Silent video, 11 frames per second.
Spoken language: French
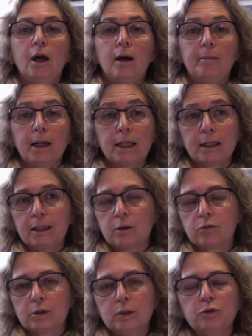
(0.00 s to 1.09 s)
Malgré les
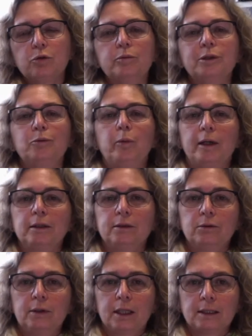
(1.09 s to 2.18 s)
conditions un petit peu
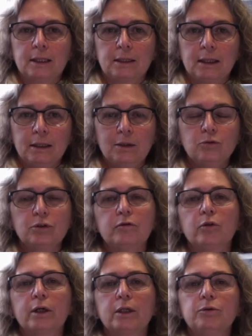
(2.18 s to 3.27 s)
particulières cette année, nous
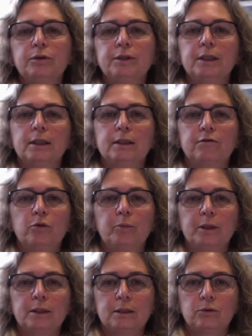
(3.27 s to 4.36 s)
avons réussi à
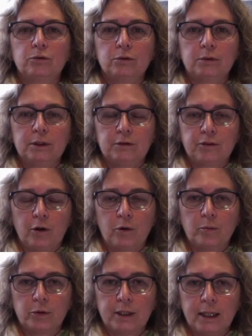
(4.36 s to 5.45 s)
développer ces deux différents
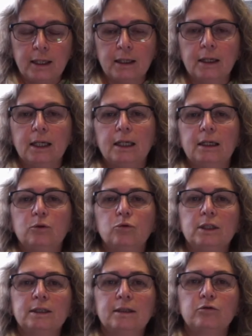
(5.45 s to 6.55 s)
modèles et nous
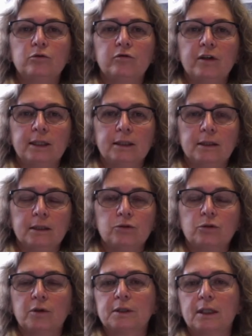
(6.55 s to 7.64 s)
les avons validés
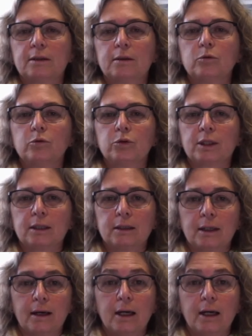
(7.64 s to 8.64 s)
sur un certain nombre de critères.